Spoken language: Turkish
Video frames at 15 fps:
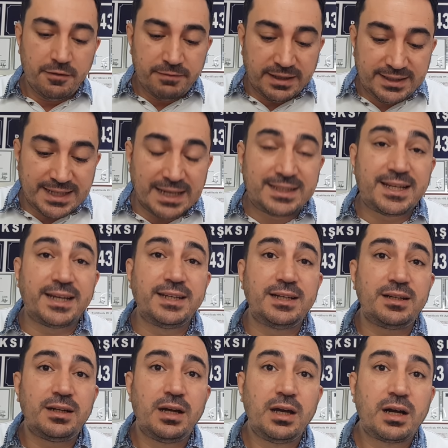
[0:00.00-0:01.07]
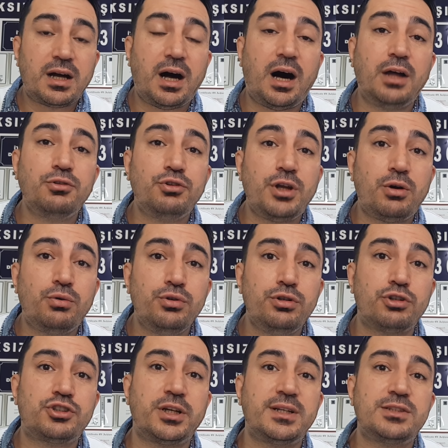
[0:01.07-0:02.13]
ve detayı kanuna
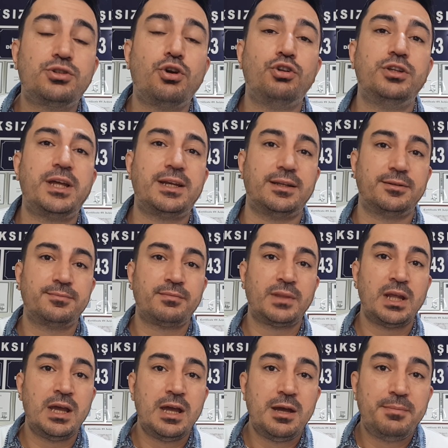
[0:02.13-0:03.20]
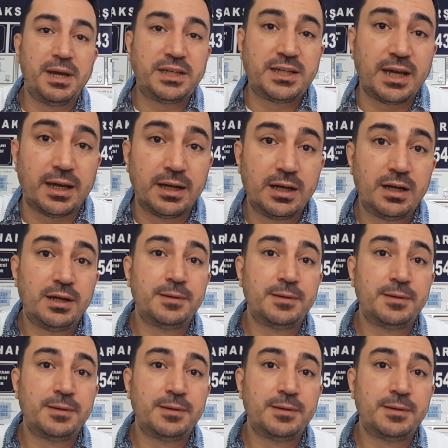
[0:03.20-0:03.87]
uyuyorsanız gönderin. Peki